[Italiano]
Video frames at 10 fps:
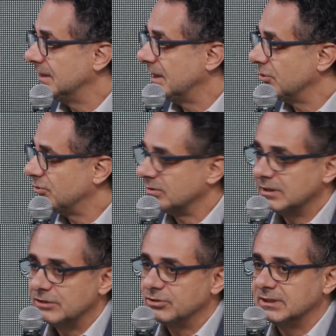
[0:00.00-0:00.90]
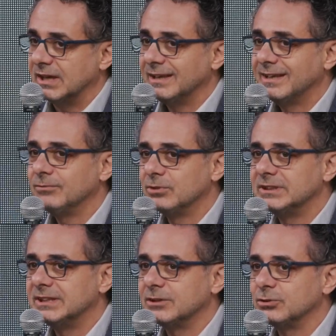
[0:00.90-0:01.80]
delle, delle, città, il che vuol
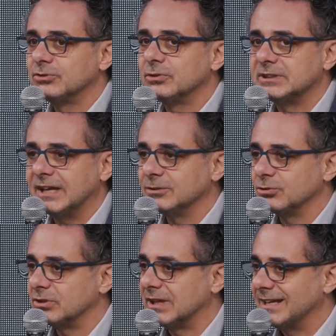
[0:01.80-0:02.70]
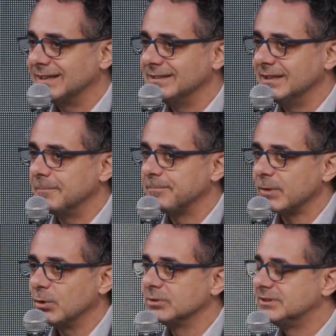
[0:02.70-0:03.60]
dire non soltanto cercare di
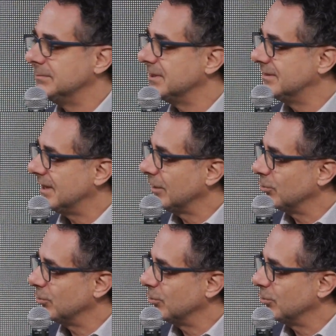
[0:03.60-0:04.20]
ottimizzare